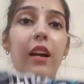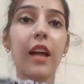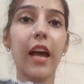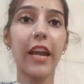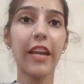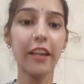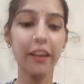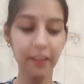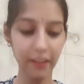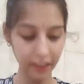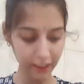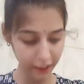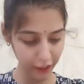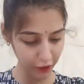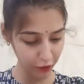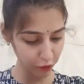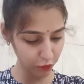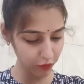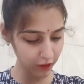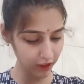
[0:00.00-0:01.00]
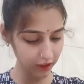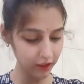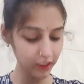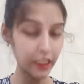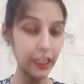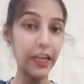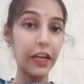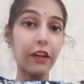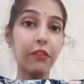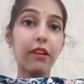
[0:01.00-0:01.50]
कढ़ाई कर रखी है इन्होंने
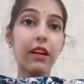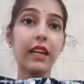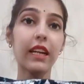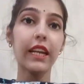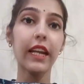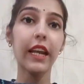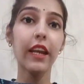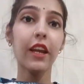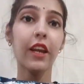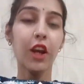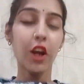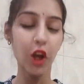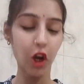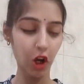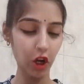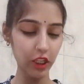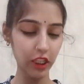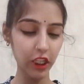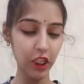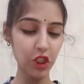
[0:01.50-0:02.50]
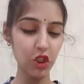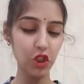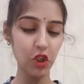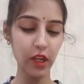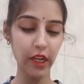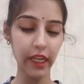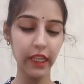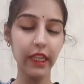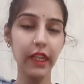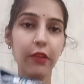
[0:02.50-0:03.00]
थ्रेड वर्क है और ये
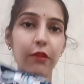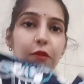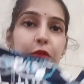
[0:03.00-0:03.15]
जो है ये